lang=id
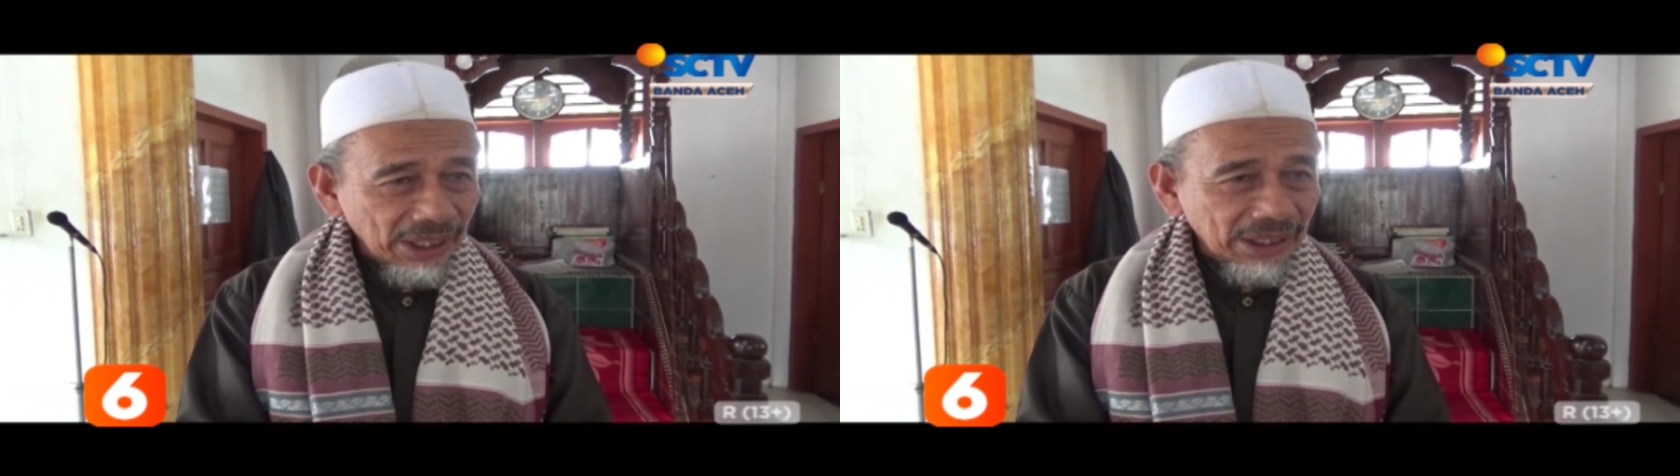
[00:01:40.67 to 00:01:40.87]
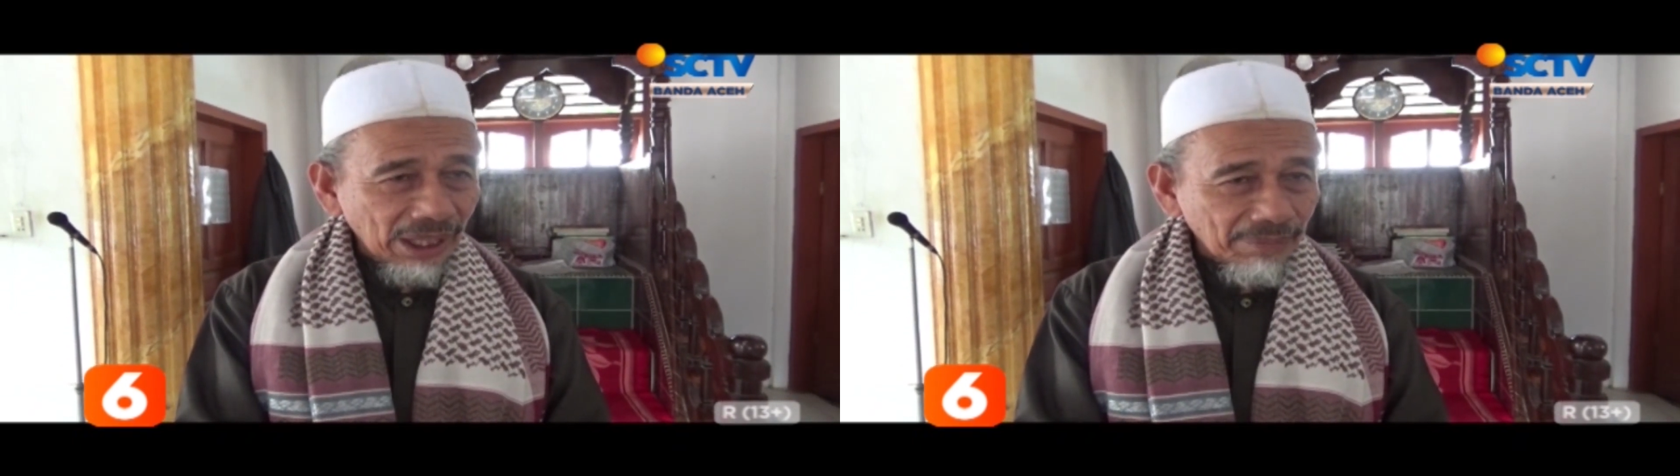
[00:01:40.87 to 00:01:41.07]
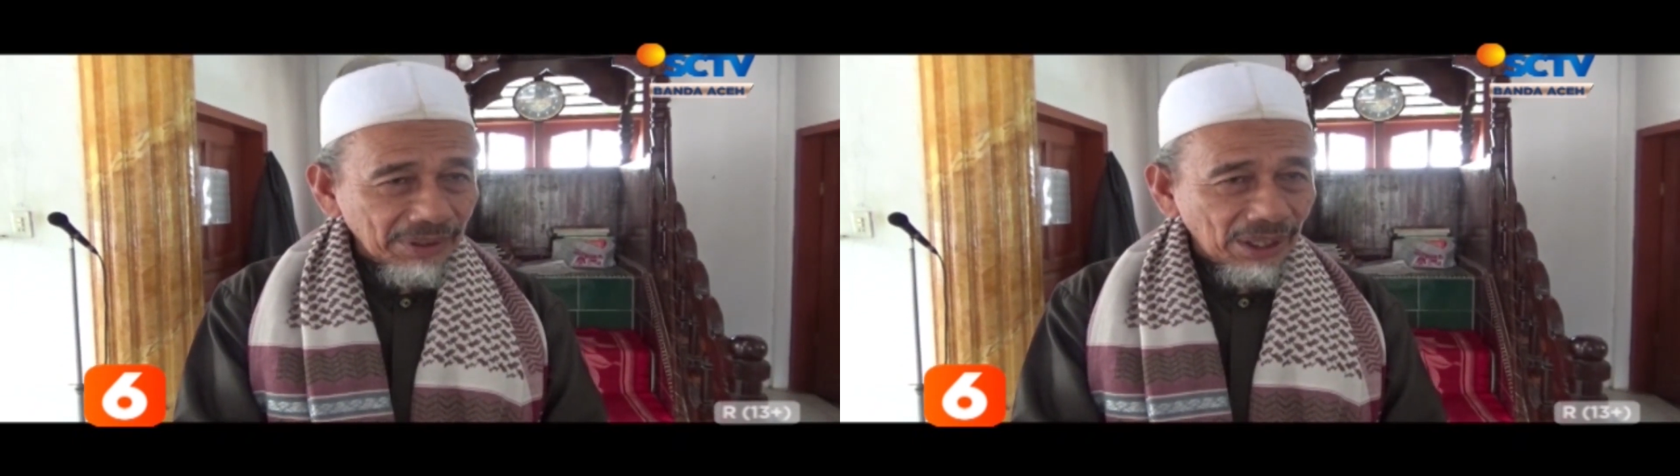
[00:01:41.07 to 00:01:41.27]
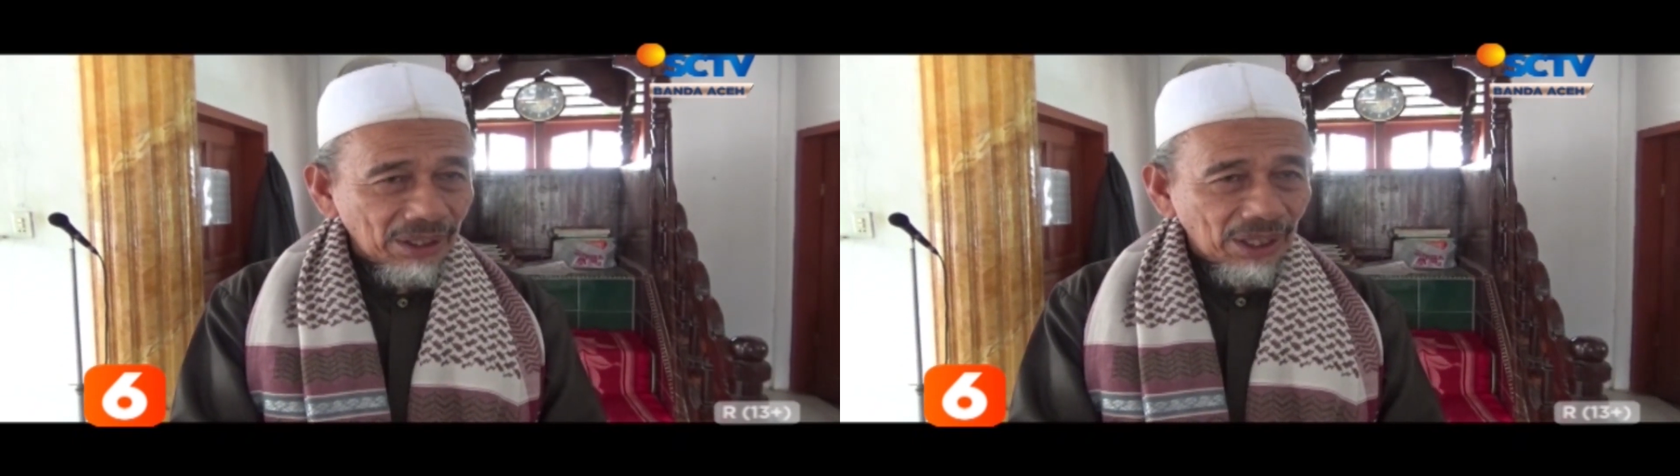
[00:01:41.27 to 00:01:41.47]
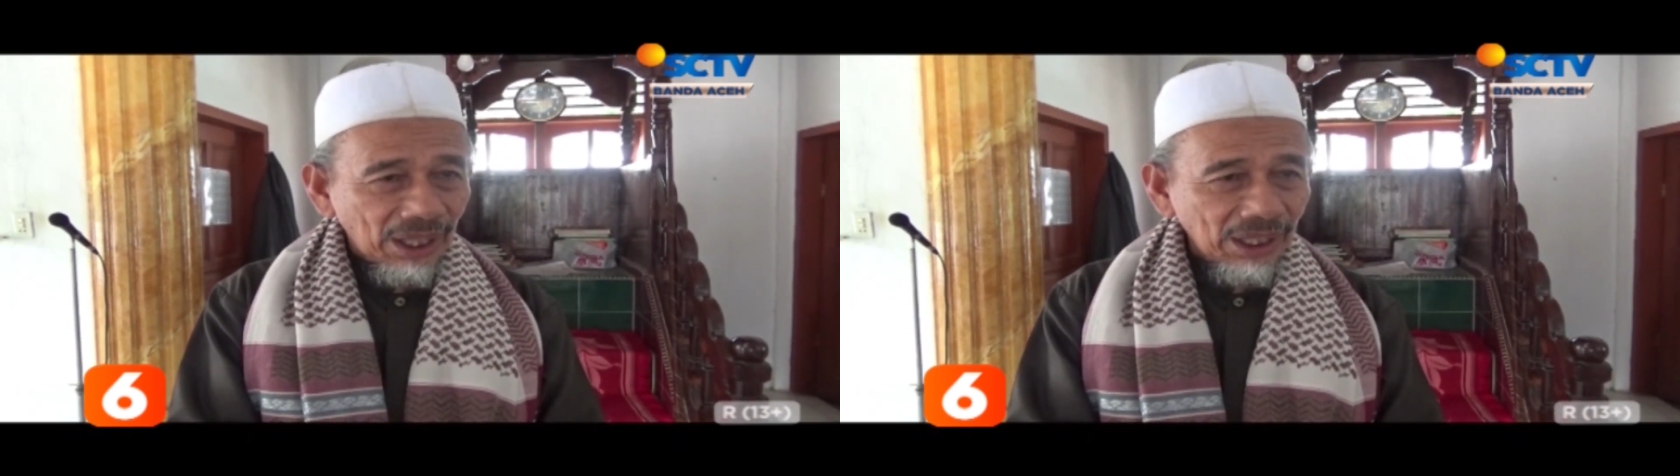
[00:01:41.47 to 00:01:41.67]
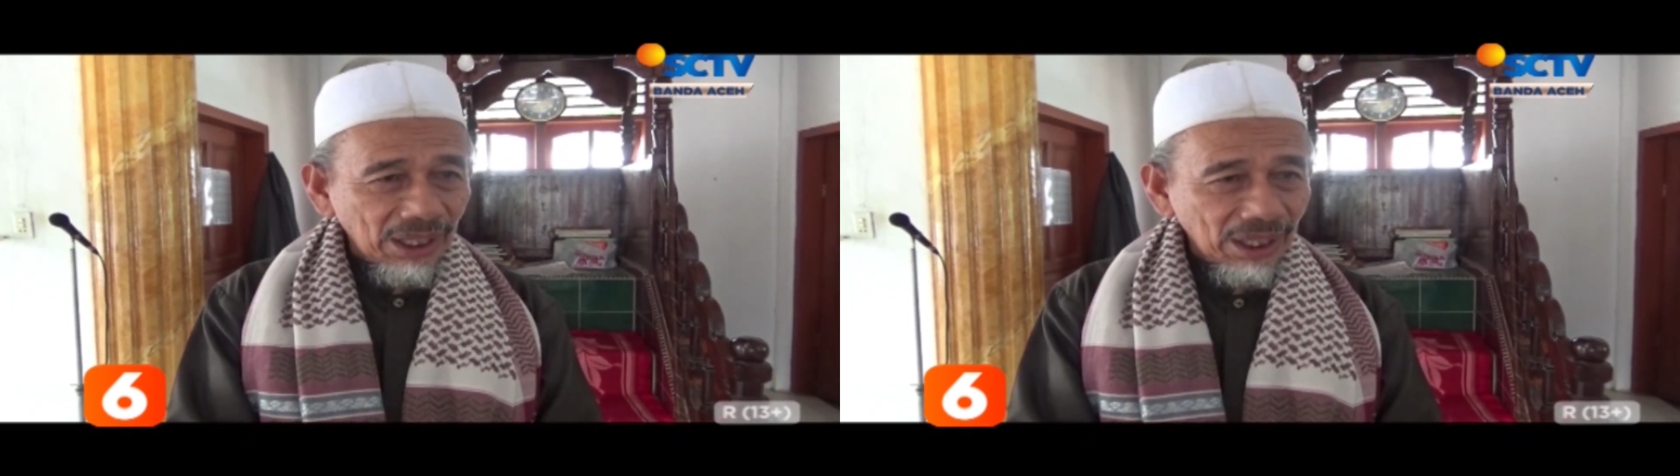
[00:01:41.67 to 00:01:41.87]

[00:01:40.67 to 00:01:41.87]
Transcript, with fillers: datang kepada Allah.